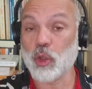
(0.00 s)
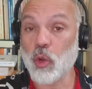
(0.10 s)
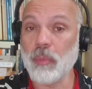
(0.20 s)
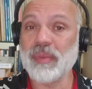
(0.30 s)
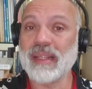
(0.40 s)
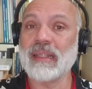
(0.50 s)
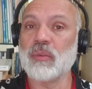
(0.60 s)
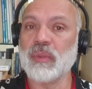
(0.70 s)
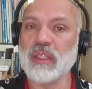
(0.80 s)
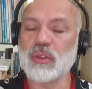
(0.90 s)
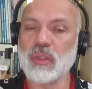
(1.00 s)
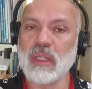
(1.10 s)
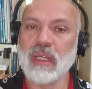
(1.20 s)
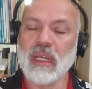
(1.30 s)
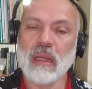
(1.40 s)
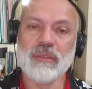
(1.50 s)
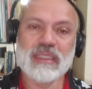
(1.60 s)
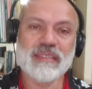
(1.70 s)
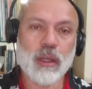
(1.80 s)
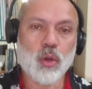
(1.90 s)
Compreendendo isso,
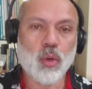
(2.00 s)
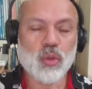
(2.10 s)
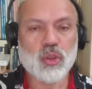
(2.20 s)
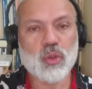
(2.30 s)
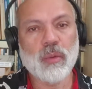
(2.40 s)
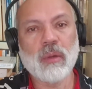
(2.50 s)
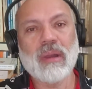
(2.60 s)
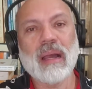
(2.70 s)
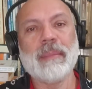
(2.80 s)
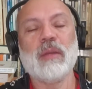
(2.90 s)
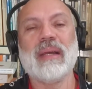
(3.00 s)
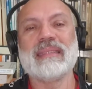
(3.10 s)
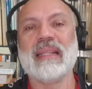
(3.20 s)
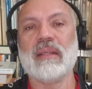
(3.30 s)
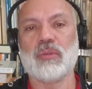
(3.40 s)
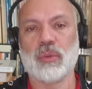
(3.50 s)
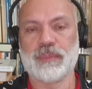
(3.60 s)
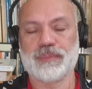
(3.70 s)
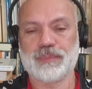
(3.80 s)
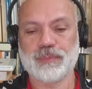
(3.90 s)
você vai construir um caminho mais lento
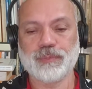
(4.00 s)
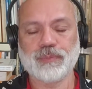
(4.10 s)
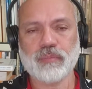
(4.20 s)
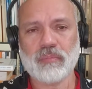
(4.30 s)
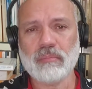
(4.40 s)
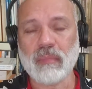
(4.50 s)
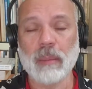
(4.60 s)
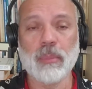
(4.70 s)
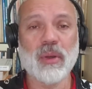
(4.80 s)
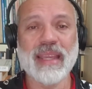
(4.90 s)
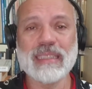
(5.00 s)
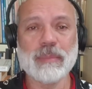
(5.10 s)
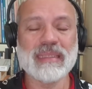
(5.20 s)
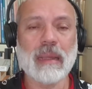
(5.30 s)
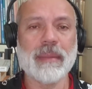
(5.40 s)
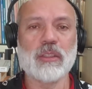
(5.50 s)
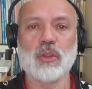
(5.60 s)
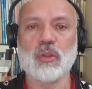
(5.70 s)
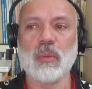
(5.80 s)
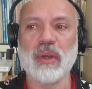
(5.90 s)
porque esse pensamento que
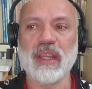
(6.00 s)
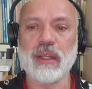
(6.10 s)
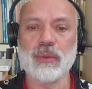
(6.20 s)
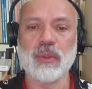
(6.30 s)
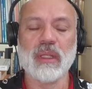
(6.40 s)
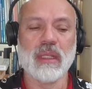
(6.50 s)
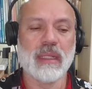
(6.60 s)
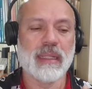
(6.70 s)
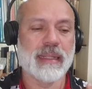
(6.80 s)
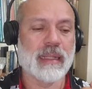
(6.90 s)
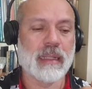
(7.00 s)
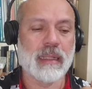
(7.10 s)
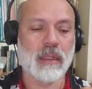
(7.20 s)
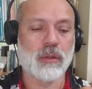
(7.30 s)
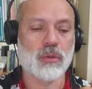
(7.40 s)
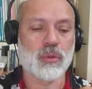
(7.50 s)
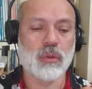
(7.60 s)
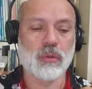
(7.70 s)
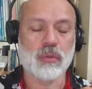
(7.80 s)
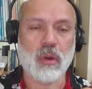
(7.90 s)
eu estou morrendo, é, eu,
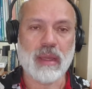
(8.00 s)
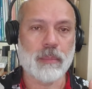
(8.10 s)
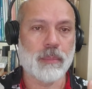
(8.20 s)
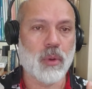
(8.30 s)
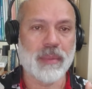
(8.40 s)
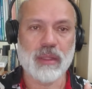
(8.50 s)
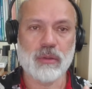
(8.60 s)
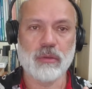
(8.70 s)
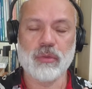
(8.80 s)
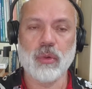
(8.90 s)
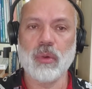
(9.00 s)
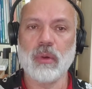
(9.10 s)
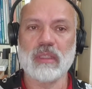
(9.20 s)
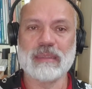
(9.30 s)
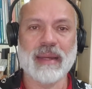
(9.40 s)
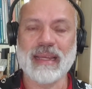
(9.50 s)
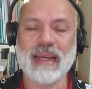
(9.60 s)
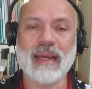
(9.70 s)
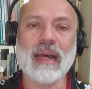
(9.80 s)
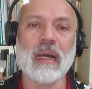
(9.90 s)
eu, qualquer momento eu vou
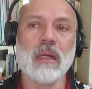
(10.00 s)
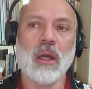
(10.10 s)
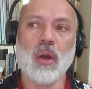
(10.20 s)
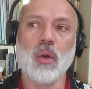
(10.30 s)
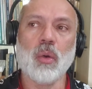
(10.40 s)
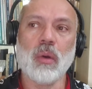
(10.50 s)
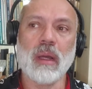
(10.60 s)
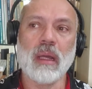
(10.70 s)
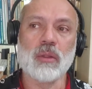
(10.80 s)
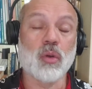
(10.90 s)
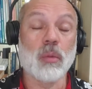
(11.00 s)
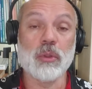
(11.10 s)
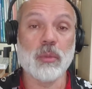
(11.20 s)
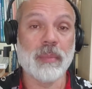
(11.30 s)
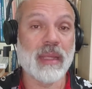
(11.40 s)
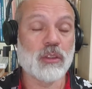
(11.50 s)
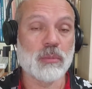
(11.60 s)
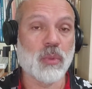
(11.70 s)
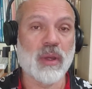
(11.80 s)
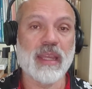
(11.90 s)
desmaiar, ou estou é, com muito medo de
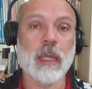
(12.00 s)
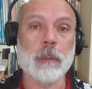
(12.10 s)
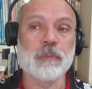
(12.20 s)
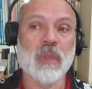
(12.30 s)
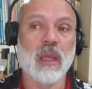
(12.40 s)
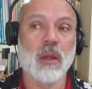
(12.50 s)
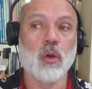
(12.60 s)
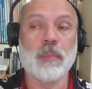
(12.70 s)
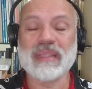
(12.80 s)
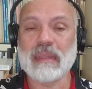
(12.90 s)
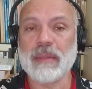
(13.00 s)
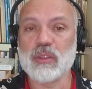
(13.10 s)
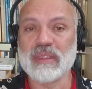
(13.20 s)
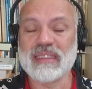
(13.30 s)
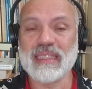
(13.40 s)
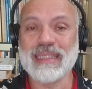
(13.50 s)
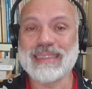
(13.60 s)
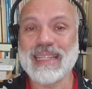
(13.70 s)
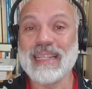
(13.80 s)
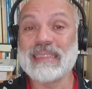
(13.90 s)
morrer, ou pensamentos
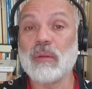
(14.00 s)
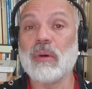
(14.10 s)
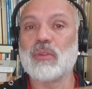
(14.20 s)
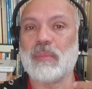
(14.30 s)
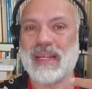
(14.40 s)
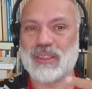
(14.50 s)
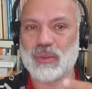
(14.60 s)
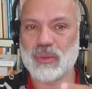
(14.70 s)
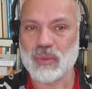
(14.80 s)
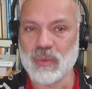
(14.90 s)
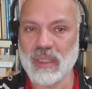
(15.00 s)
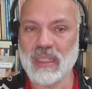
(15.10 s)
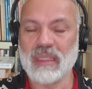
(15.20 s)
suicidas, eles são automáticos, né?